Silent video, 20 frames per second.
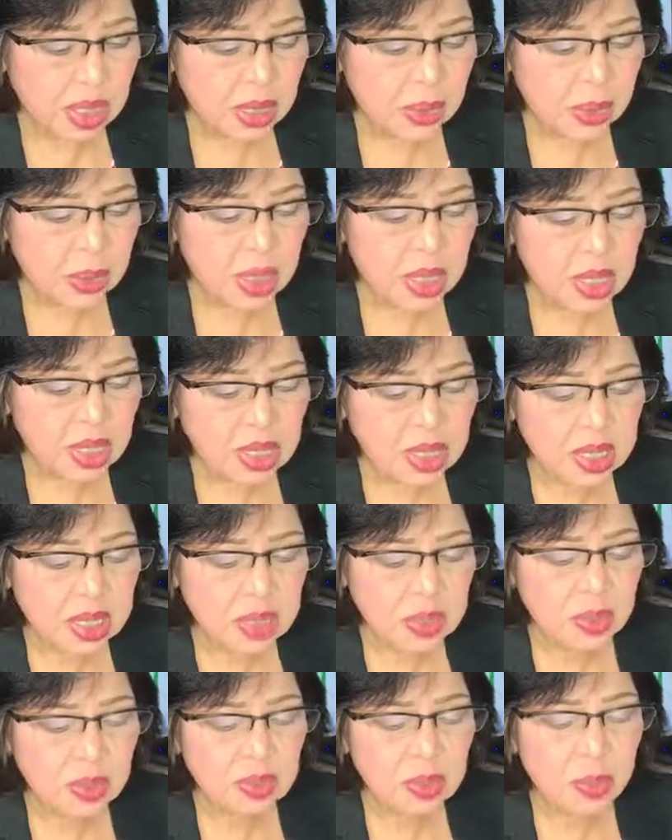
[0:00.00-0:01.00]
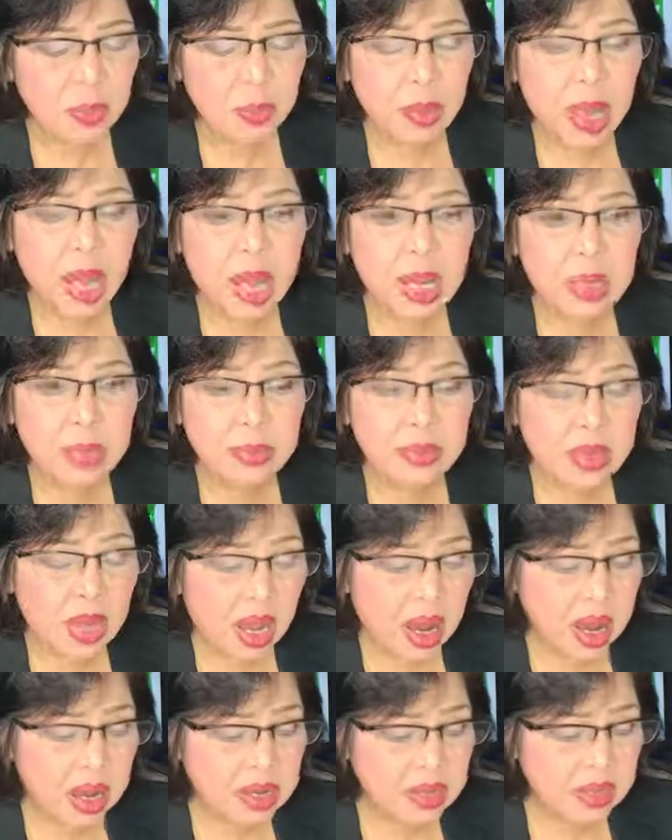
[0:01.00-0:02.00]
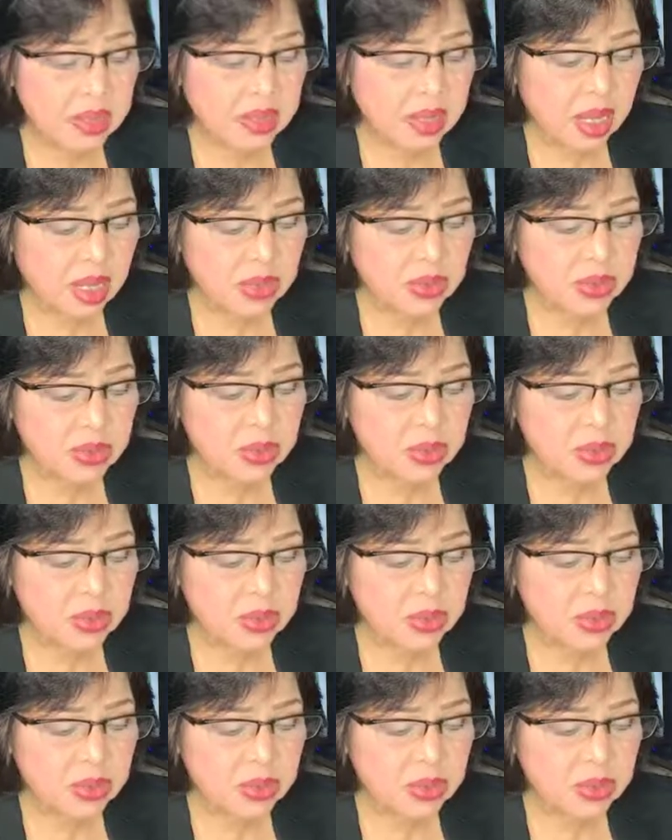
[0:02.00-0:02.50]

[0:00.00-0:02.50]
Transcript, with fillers: Ito'y nariridos ang panganib sa heart attack,